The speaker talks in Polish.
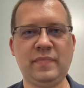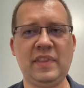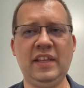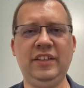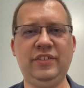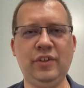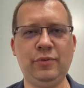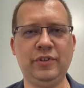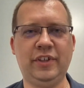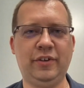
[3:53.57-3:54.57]
i są
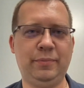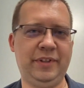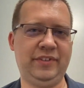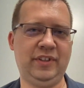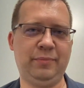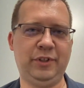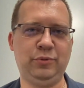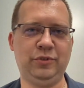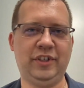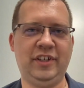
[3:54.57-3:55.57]
one obecne na
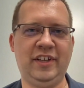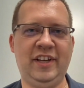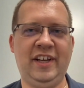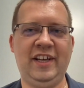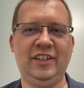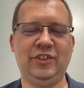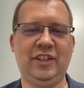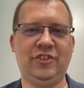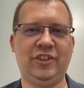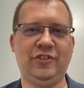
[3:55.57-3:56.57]
maturze, to
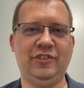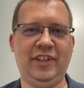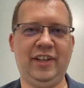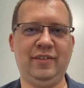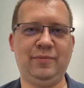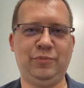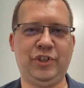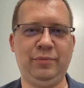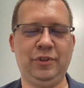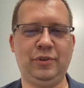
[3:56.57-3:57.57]
dlaczego nie
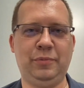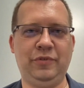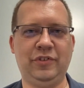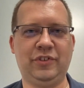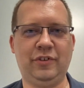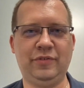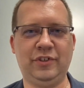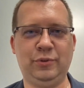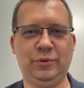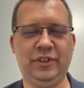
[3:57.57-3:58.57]
przedmiot obowiązkowy,
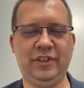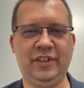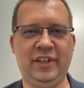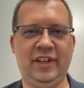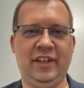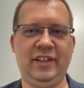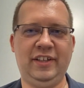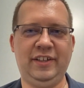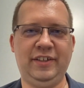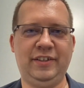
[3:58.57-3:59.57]
który,
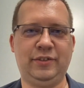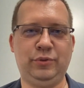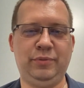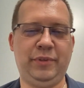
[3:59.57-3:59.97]
y, który będzie